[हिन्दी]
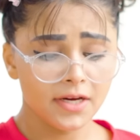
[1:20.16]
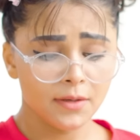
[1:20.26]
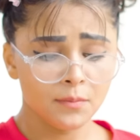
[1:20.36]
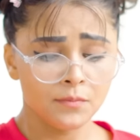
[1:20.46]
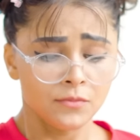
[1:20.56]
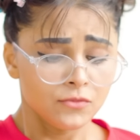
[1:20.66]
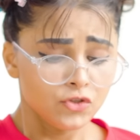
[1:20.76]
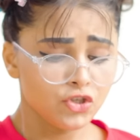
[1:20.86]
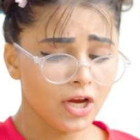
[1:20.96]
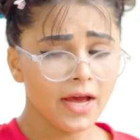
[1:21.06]
गरम
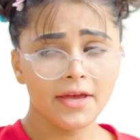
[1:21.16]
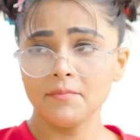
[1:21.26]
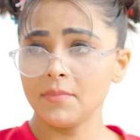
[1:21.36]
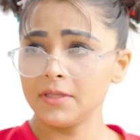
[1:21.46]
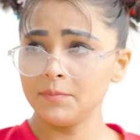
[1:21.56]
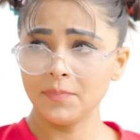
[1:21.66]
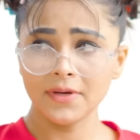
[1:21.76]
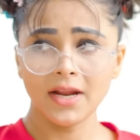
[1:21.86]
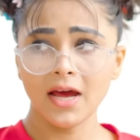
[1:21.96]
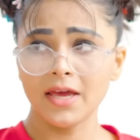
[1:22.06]
चाय मत
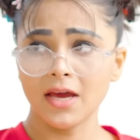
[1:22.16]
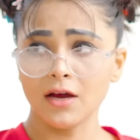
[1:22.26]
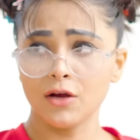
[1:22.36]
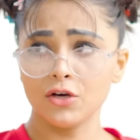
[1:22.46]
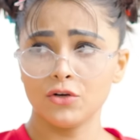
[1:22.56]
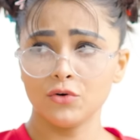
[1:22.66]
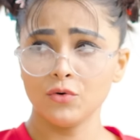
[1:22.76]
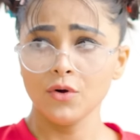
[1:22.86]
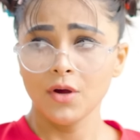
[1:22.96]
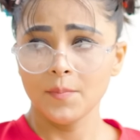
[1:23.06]
बनाया करो
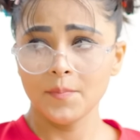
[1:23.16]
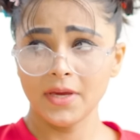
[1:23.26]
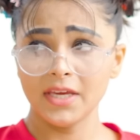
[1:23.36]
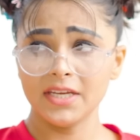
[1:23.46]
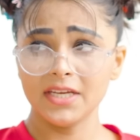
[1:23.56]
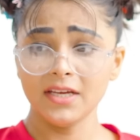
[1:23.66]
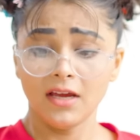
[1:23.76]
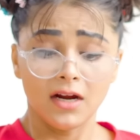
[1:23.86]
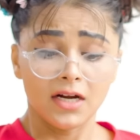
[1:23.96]
मेरी